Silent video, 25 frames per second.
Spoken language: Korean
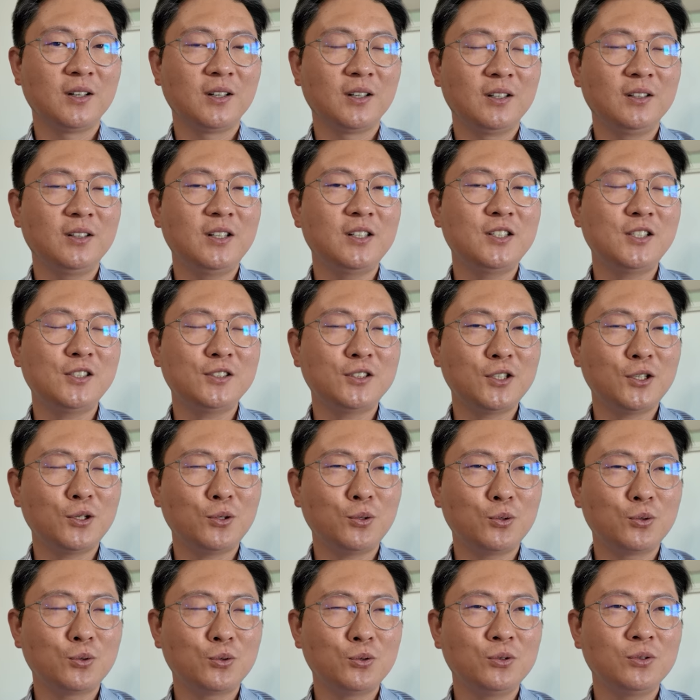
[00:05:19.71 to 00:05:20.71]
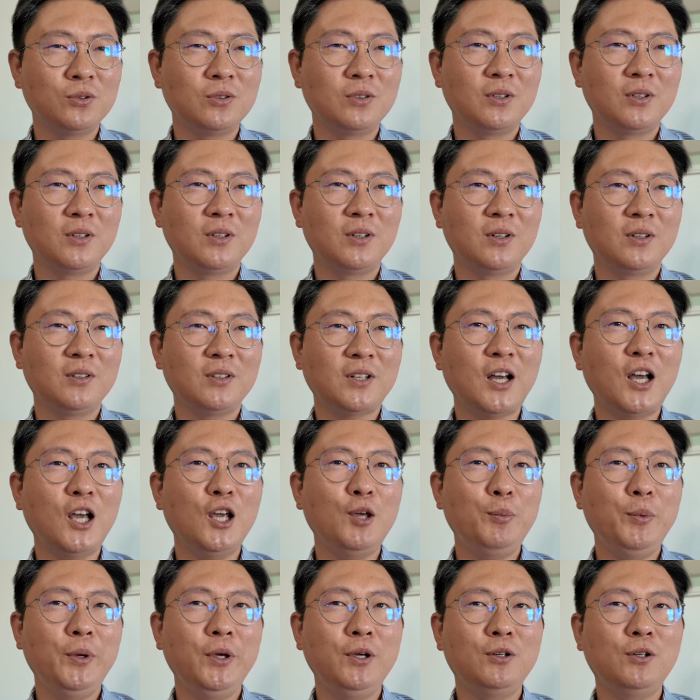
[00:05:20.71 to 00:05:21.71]
근데 실제적으로
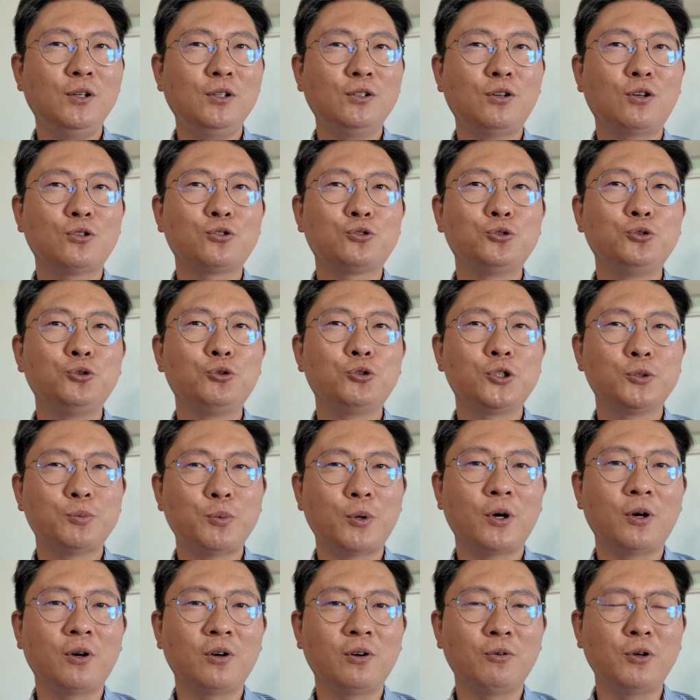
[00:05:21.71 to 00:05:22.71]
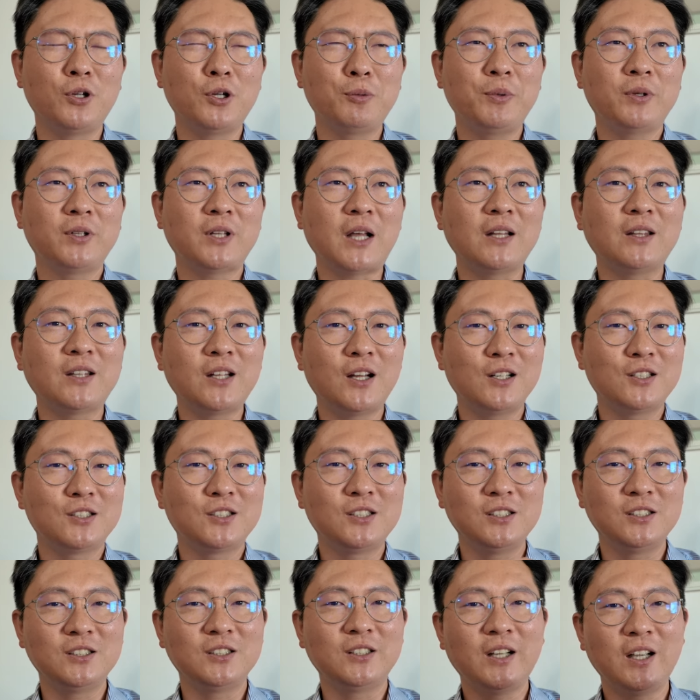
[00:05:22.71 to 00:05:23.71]
타이밍을 더 중요시 봐요. 왜냐면 단타를
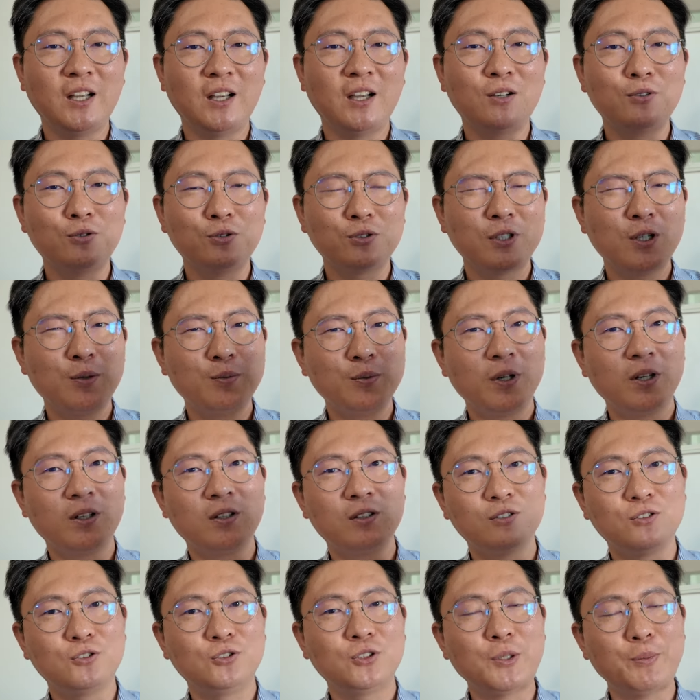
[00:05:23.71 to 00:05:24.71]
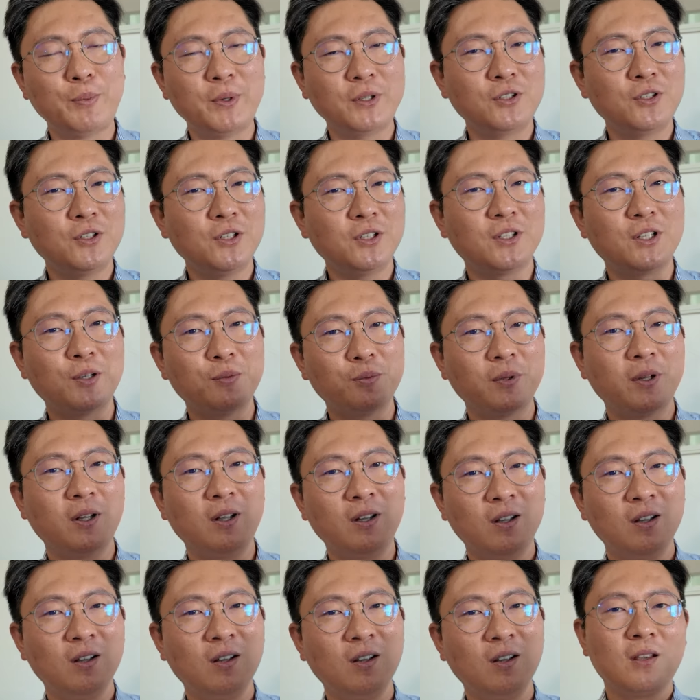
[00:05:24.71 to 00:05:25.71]
치는 게 한국 사람들의 그 투자 패턴이기 때문에.
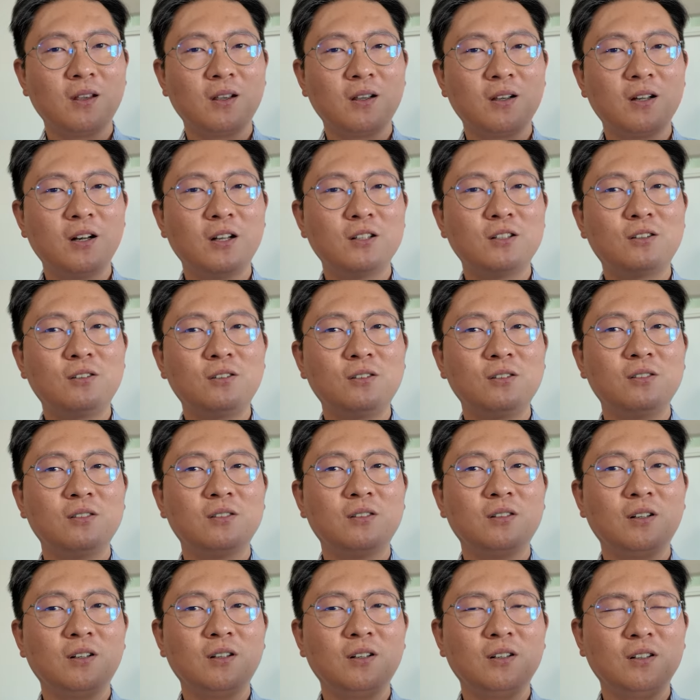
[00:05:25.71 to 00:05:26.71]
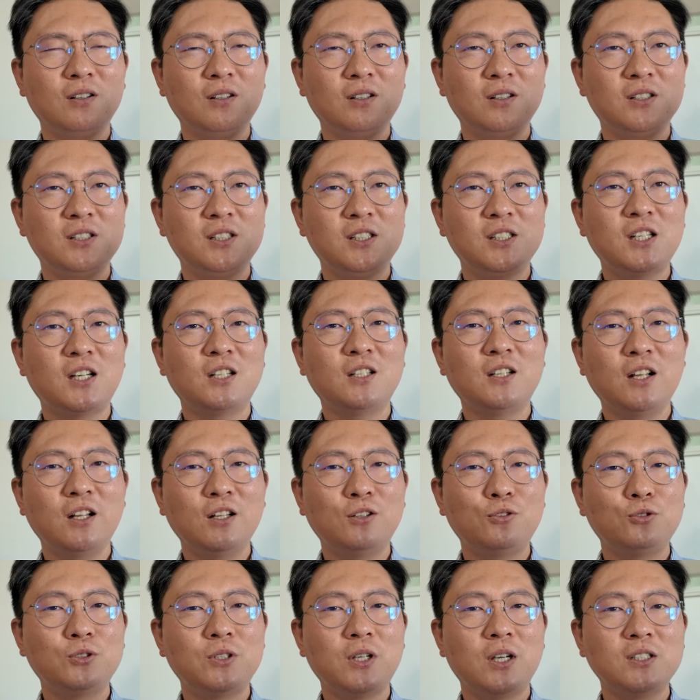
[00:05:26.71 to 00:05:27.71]
그래서 시간에
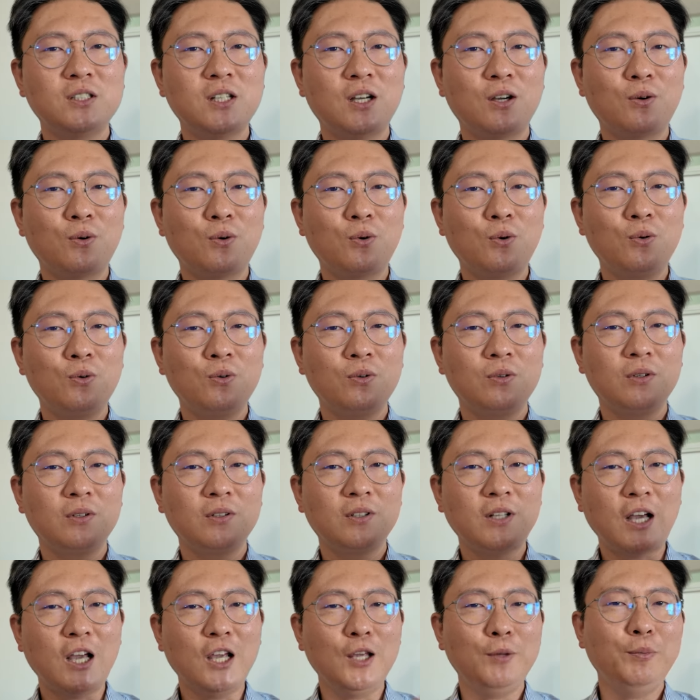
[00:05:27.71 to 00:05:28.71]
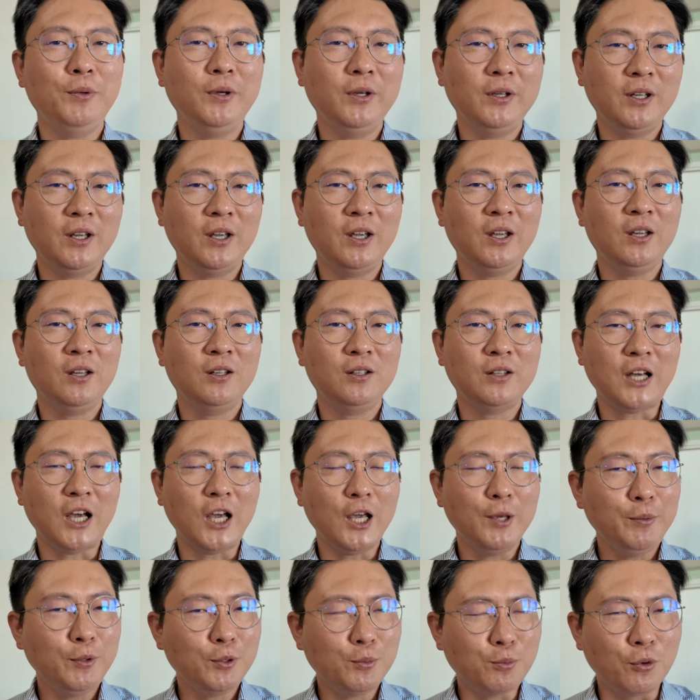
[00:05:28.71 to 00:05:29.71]
투자하지 않고 타이밍을
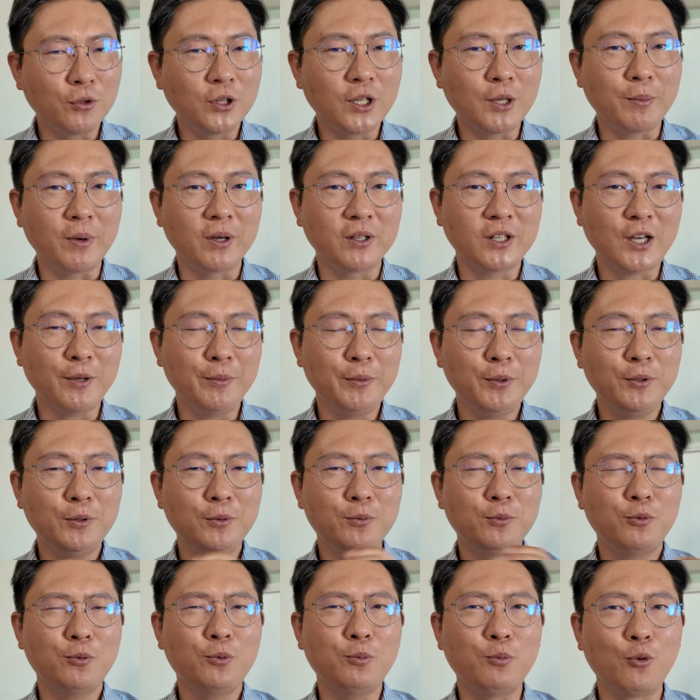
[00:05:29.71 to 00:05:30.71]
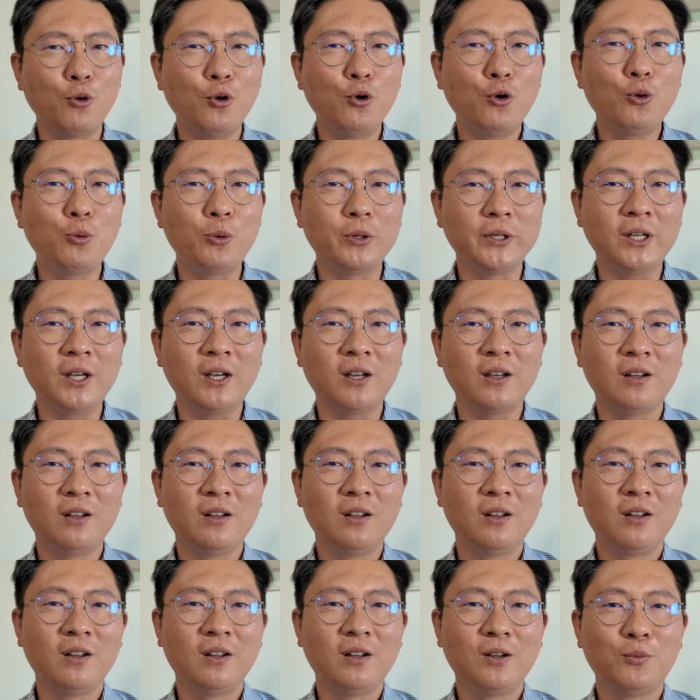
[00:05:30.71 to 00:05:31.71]
본단 말이야. 타이밍을 보면 뭘로 보냐?
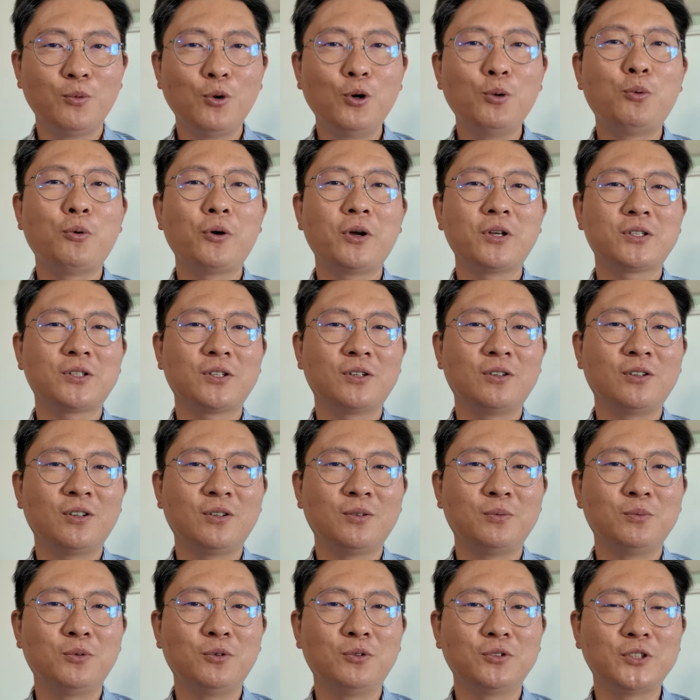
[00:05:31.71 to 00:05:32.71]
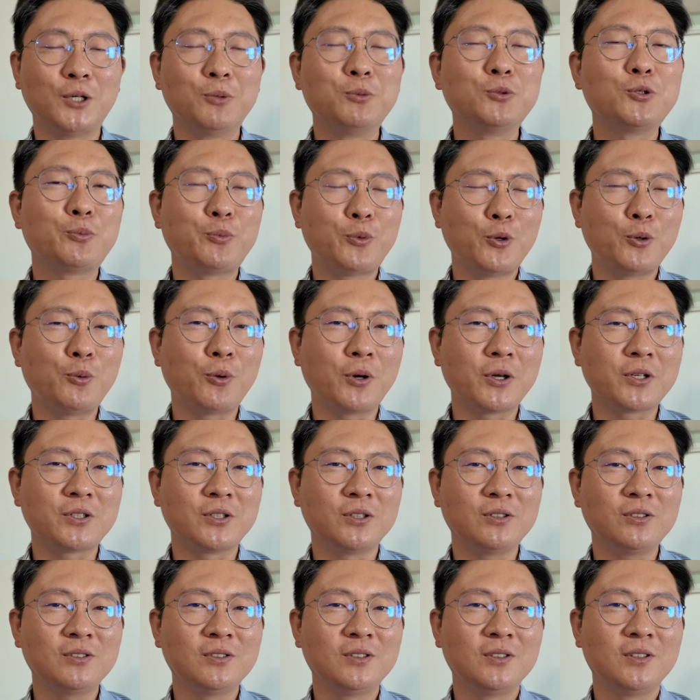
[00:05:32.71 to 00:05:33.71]
뭘 보겠어요? 뭐 재무제표를
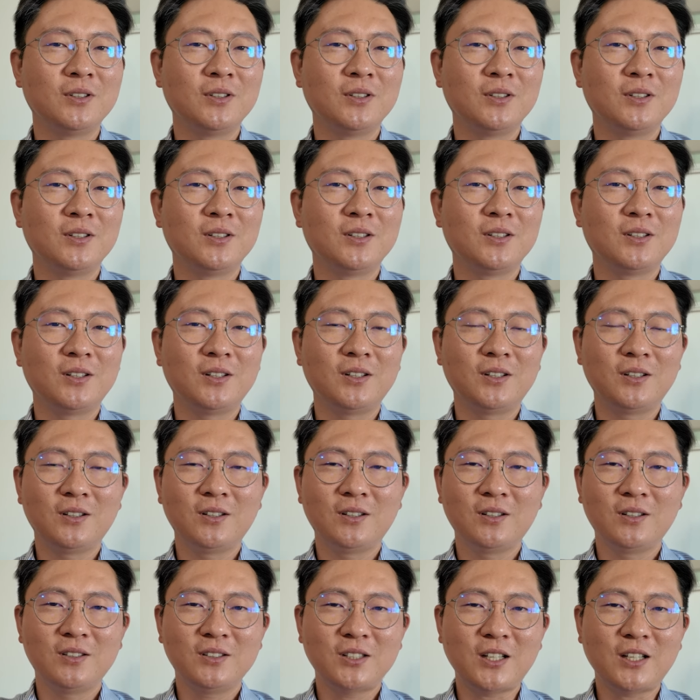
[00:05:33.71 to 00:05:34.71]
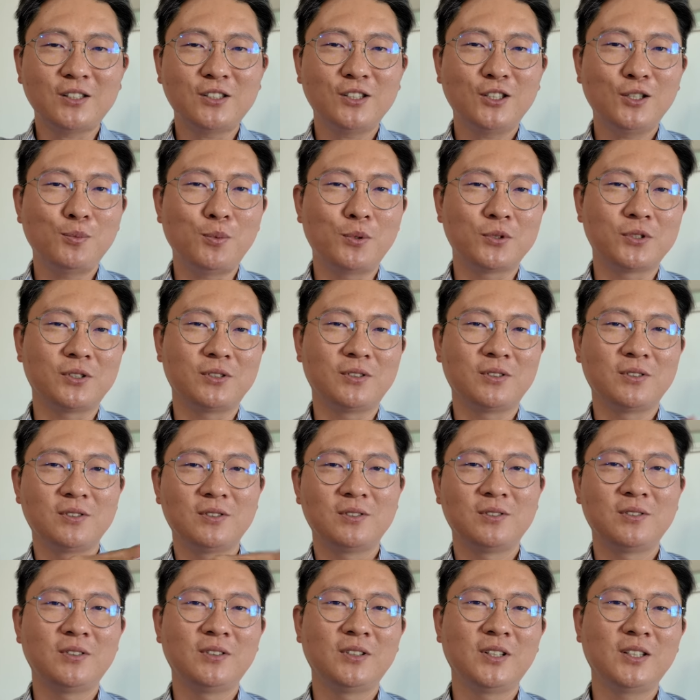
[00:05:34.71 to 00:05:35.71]
보겠어요? 차트를 보죠.
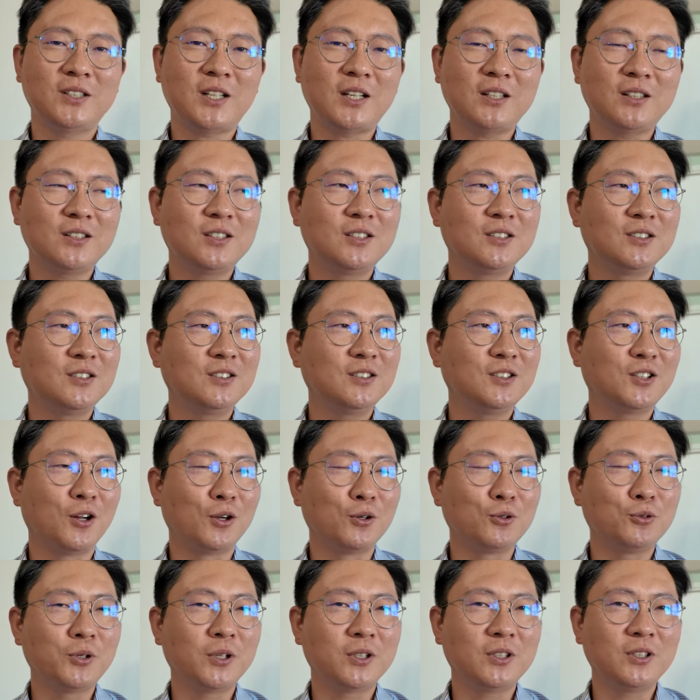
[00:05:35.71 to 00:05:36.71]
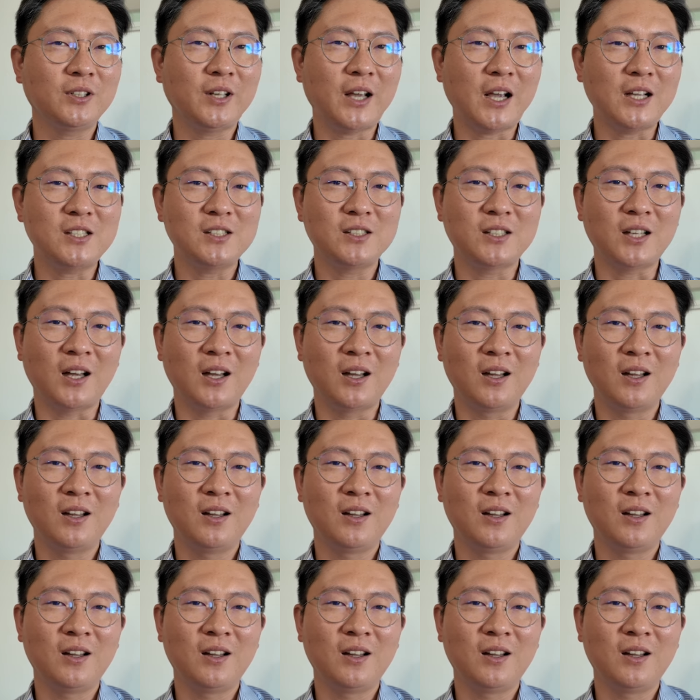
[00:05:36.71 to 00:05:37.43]
근데 차트는 결국에는 깨진다.